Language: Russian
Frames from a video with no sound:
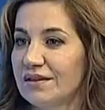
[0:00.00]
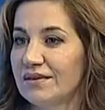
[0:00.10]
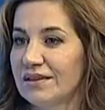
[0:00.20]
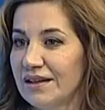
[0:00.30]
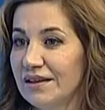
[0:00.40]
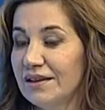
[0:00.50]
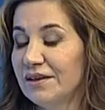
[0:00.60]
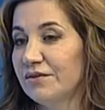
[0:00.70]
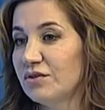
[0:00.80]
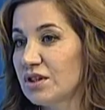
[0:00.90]
два дня,
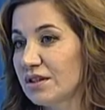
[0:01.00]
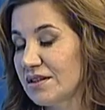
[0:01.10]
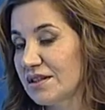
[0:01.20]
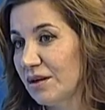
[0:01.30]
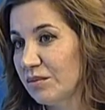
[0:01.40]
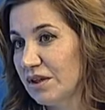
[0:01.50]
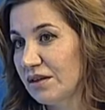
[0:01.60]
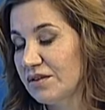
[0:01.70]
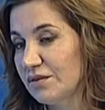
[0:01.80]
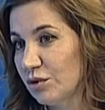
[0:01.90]
вышло на самом
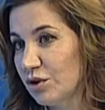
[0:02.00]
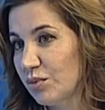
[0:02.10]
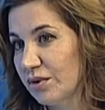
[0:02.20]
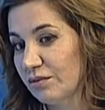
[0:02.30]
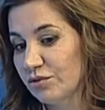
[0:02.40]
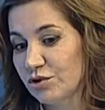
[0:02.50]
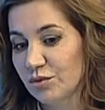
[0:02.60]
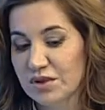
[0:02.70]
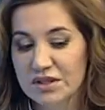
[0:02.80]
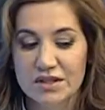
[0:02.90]
деле всего лишь потому,
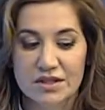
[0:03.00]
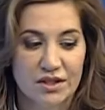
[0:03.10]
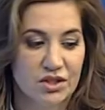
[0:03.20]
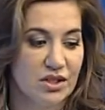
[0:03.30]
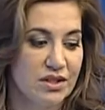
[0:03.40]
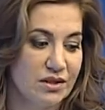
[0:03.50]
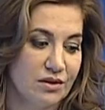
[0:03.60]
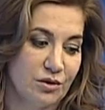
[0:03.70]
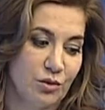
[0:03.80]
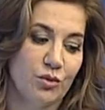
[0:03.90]
что мы здесь начали
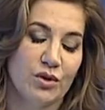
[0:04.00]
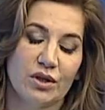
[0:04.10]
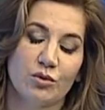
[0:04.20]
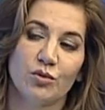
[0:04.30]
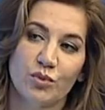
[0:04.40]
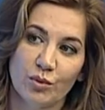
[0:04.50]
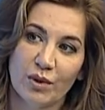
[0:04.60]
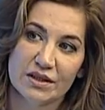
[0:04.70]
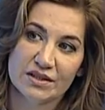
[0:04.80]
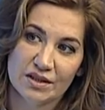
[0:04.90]
делать такую яркую
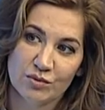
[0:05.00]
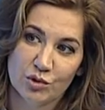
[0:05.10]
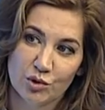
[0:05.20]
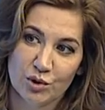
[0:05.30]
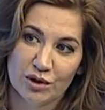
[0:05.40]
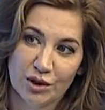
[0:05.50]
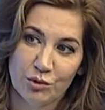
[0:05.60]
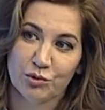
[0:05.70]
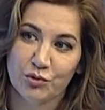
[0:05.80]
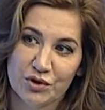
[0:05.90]
промо-концепцию, что когда
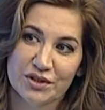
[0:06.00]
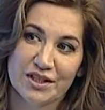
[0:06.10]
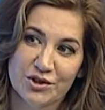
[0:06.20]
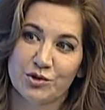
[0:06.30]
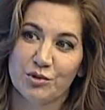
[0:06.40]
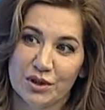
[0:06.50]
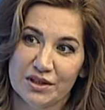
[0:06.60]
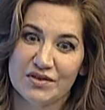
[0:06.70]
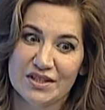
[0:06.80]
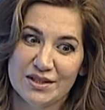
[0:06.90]
он увидел наши
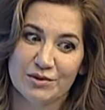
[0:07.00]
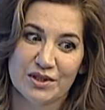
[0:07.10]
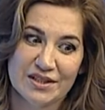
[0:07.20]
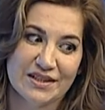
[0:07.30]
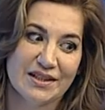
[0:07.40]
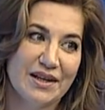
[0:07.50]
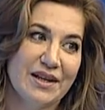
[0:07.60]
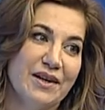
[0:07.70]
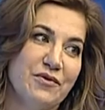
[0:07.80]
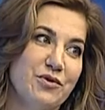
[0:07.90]
ролики в сети, он сказал,
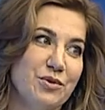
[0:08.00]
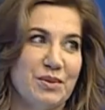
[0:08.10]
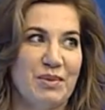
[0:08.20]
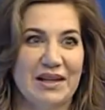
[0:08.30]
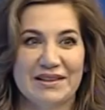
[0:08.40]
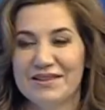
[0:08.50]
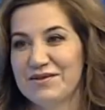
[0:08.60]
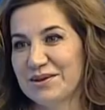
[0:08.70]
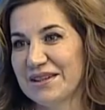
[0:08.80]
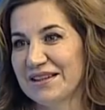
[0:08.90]
все, ребята, я
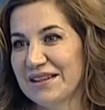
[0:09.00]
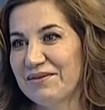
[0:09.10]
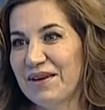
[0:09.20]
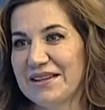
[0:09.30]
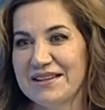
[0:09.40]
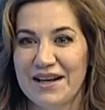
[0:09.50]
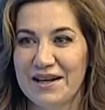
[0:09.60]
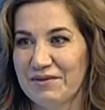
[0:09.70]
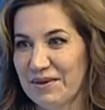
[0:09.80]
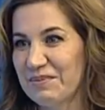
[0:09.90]
все-таки на два дня
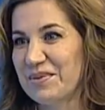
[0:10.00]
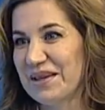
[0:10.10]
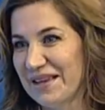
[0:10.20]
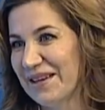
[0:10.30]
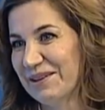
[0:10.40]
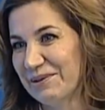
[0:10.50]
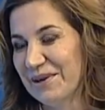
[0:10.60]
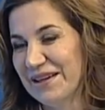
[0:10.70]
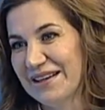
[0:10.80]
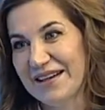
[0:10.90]
к вам приеду.
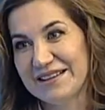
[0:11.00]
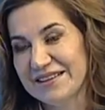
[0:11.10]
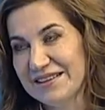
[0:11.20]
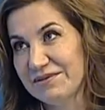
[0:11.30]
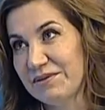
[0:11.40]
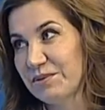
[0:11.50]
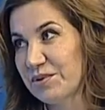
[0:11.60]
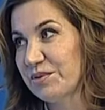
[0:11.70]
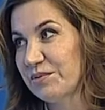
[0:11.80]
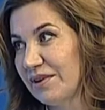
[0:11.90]
А до этого, в
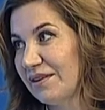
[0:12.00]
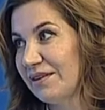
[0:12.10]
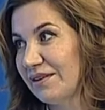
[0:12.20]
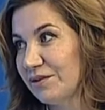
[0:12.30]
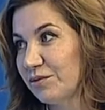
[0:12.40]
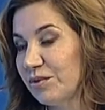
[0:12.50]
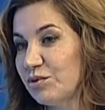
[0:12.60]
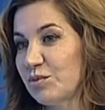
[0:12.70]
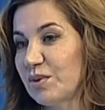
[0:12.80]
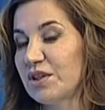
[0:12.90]
общем, а, ну, мы
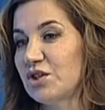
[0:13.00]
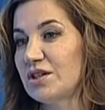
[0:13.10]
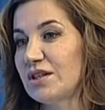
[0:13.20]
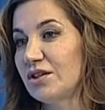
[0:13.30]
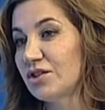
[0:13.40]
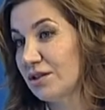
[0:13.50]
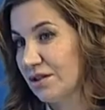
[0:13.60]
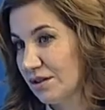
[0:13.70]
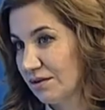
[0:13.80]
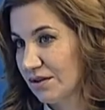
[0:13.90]
уже практически
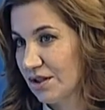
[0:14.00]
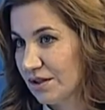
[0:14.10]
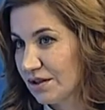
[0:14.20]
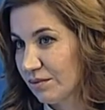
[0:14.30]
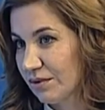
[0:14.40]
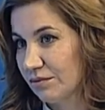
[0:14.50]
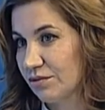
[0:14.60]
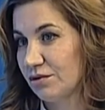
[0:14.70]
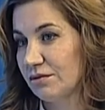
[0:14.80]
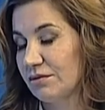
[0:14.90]
лишились этого шанса,
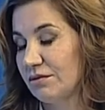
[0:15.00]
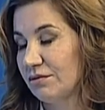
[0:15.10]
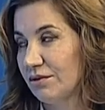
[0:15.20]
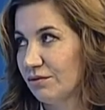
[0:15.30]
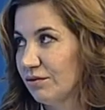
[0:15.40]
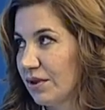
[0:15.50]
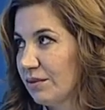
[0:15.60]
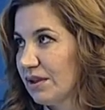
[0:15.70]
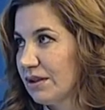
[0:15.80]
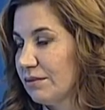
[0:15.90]
потому что у него
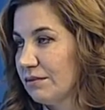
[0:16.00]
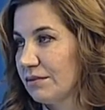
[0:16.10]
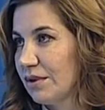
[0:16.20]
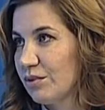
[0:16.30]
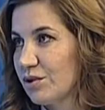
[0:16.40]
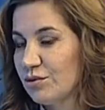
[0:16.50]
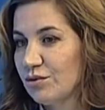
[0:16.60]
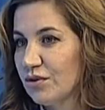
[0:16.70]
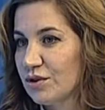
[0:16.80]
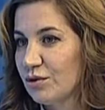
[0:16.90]
время там
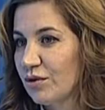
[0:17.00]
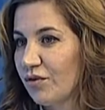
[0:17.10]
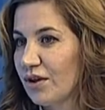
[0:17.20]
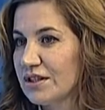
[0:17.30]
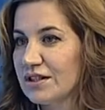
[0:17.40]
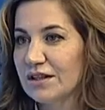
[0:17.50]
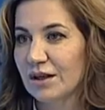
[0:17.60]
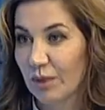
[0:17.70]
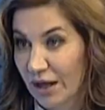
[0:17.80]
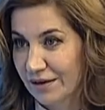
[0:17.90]
образовывалось только в конце
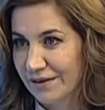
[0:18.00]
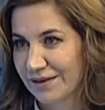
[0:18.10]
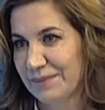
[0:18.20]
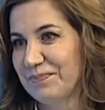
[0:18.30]
ноября где-то.